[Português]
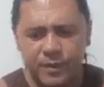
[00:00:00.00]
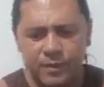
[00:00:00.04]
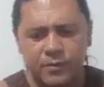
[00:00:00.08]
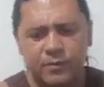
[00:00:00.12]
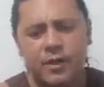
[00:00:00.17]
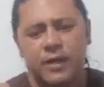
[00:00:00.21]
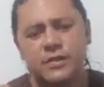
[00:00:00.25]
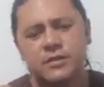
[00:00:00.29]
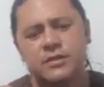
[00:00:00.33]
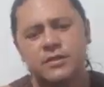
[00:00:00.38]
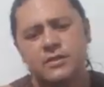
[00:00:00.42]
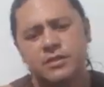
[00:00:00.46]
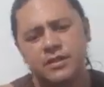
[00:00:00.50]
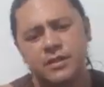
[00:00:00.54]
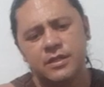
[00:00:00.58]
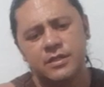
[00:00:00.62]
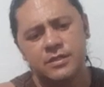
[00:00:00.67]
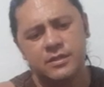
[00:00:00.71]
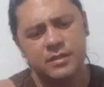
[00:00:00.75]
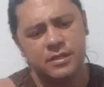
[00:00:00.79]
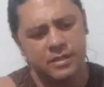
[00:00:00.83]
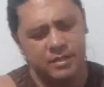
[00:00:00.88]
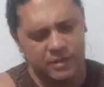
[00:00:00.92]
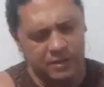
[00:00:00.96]
Tô achando que
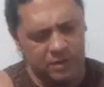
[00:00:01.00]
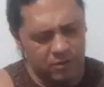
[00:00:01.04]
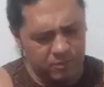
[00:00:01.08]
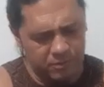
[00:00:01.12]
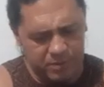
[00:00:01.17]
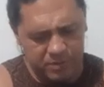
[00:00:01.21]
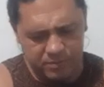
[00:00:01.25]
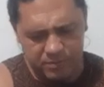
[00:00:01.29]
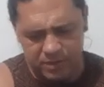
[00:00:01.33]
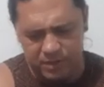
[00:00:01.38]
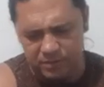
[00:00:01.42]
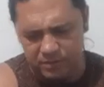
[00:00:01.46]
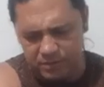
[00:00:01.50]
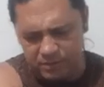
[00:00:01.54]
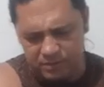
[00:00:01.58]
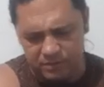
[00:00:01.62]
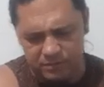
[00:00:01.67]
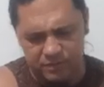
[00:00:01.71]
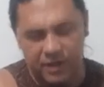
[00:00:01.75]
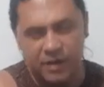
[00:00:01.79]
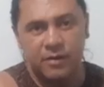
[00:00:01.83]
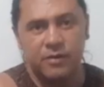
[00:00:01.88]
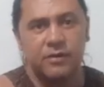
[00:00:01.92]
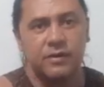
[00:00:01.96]
esse daqui é o primeiro que não
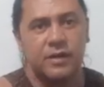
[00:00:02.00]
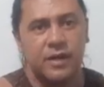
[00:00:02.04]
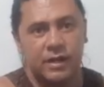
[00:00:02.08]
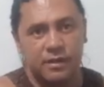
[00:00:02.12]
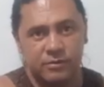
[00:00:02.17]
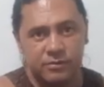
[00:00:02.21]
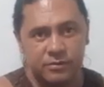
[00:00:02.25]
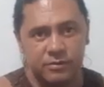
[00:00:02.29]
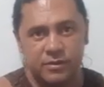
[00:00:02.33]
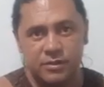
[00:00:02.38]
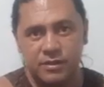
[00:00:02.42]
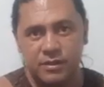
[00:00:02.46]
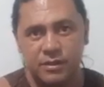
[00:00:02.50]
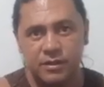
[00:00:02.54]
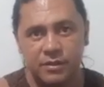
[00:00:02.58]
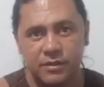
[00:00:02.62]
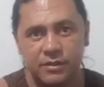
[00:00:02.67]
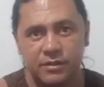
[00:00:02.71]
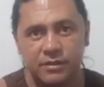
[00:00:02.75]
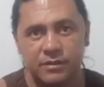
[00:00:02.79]
vai rolar do dia.